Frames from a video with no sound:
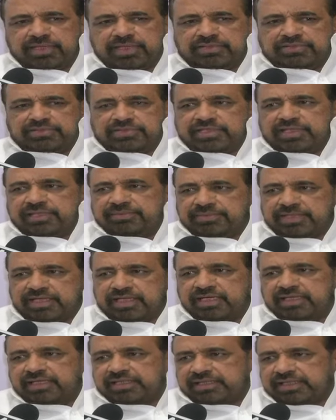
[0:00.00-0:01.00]
एक्स सी एम के
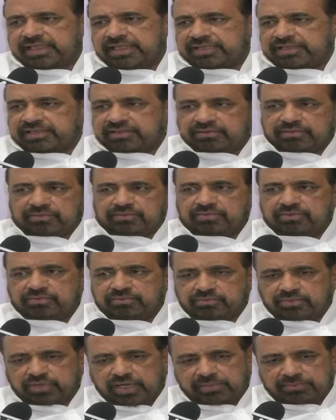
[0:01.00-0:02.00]
यहाँ ले जाएंगे तो
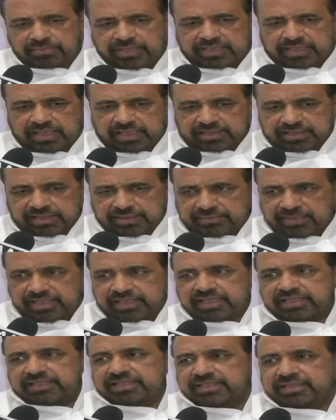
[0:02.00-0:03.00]
वो आप बंडल टेबल
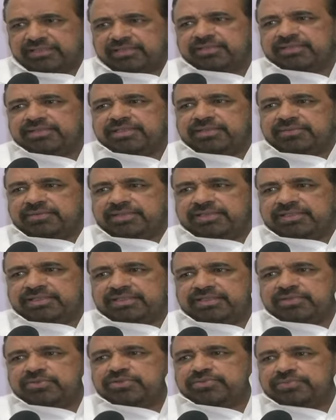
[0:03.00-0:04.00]
रखिए टेबल
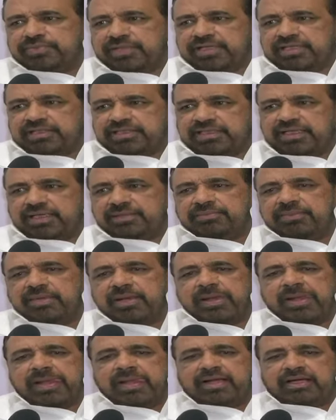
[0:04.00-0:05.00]
कीजिए उस पर रखिए आप
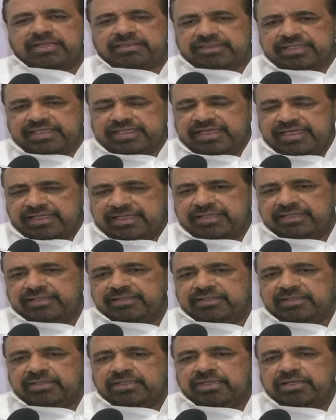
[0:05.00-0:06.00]
देखेंगे
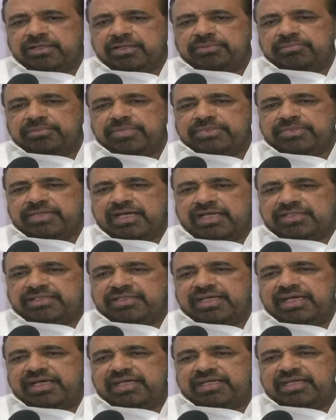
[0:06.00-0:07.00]
पचास
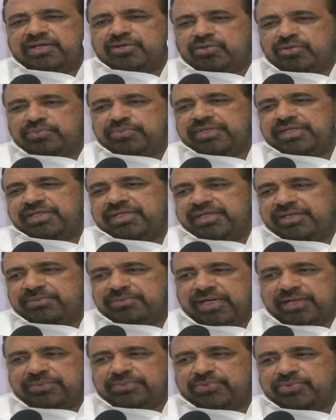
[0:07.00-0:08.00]
हजार करोड़ रुपए की ऋण
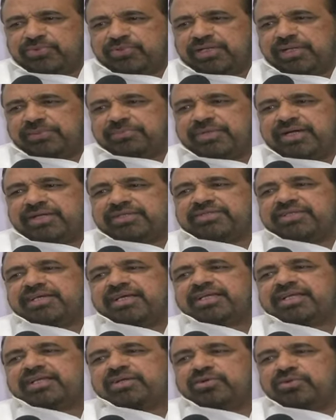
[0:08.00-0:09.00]
माफी होना पांच
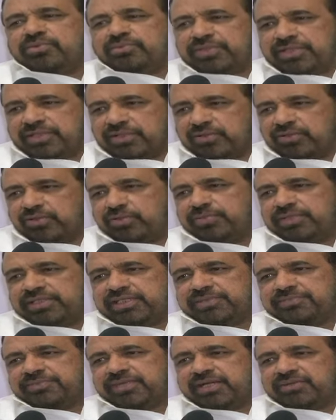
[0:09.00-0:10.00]
करोड़ रुपए का कुल
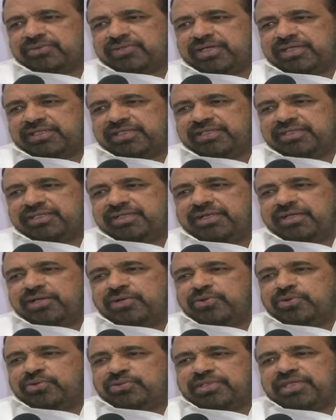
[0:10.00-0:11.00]
बजट प्रावधान है
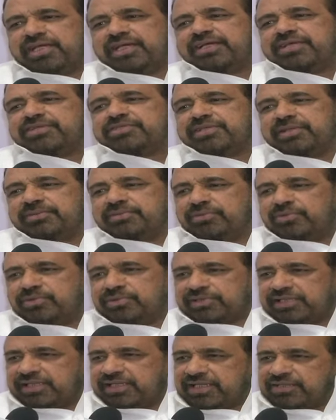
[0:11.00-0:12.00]
उसके अगेंस्ट अभी कुल
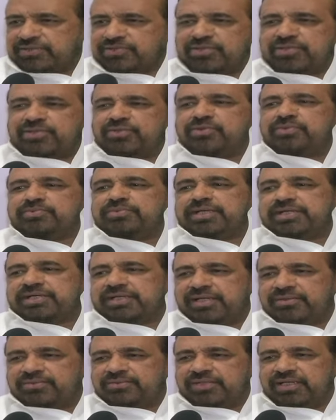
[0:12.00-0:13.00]
तेरह सौ करोड़ रुपया
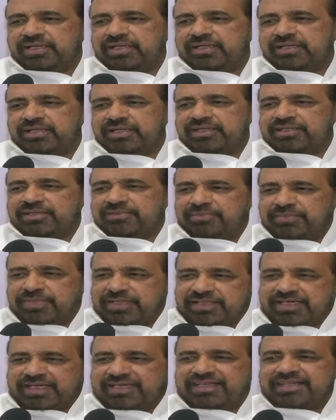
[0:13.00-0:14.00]
ड्रा हुआ है तो
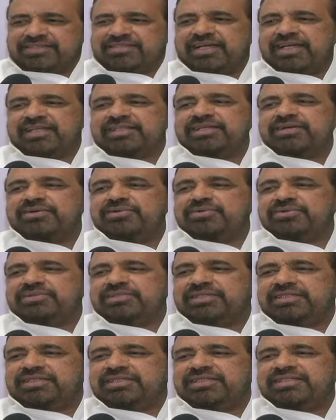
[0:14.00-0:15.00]
मैं जानना चाहता हूं
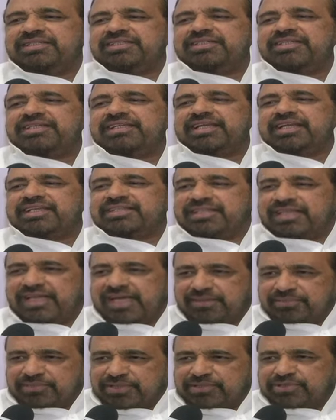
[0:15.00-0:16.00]
कि ये कैसे
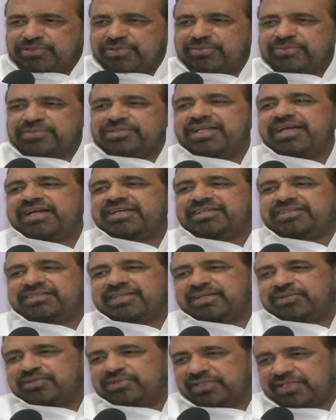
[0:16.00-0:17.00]
आपने चौबीस लाख
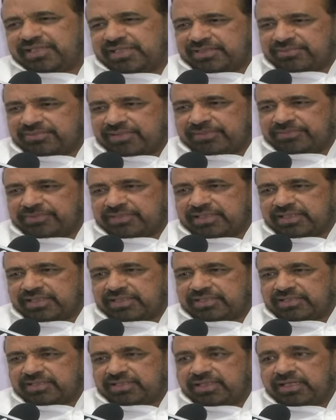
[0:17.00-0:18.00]
किसानों की कर्ज माफी कर
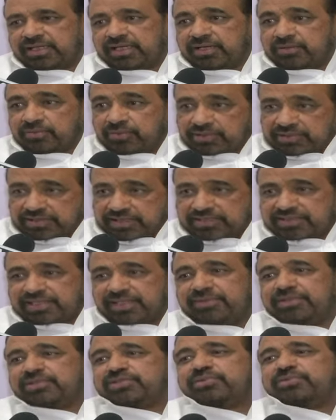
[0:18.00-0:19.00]
दी वही
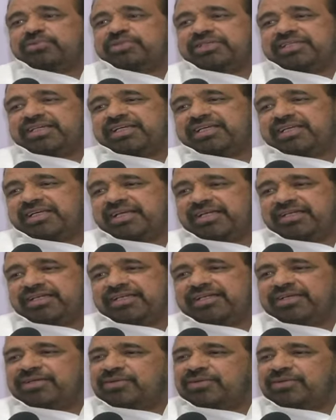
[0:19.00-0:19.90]
दस्तावेज तो मुझे देखना है